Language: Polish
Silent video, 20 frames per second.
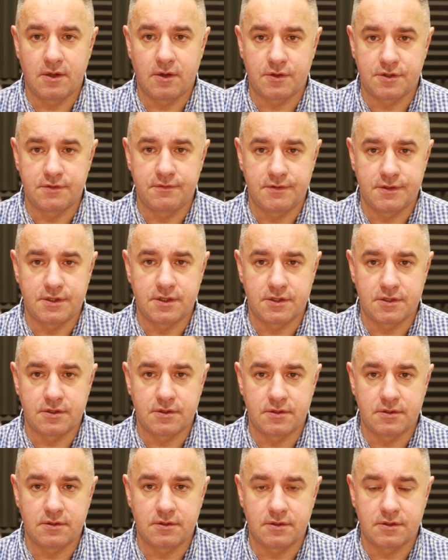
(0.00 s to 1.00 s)
Oczywiście
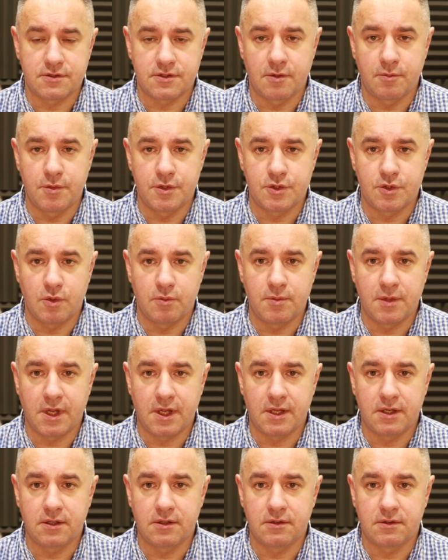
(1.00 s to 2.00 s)
ozdoby
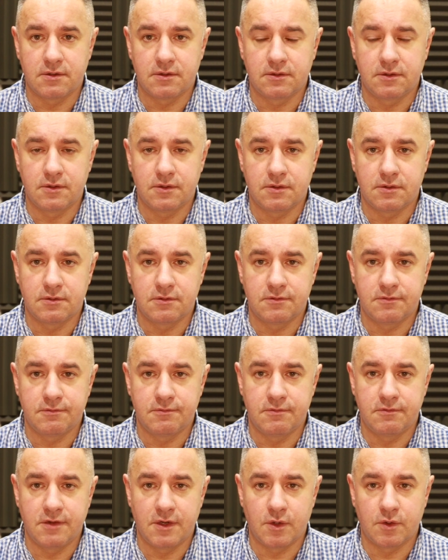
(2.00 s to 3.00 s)
ślubne do, do
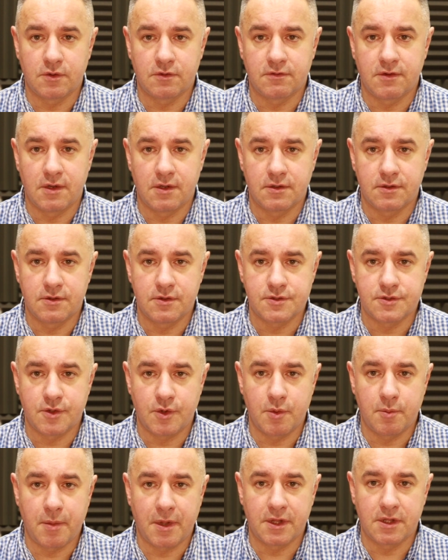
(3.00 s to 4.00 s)
welonów do
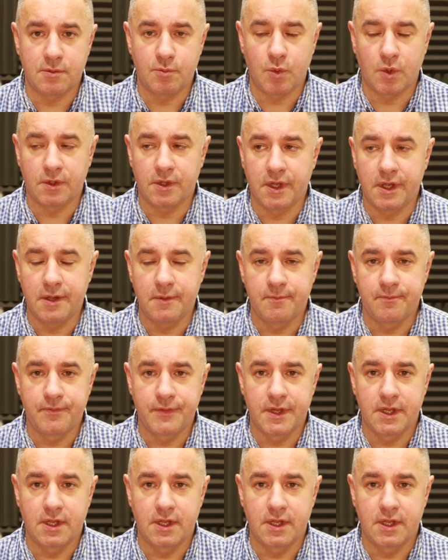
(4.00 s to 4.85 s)
stroju Panny Młodej,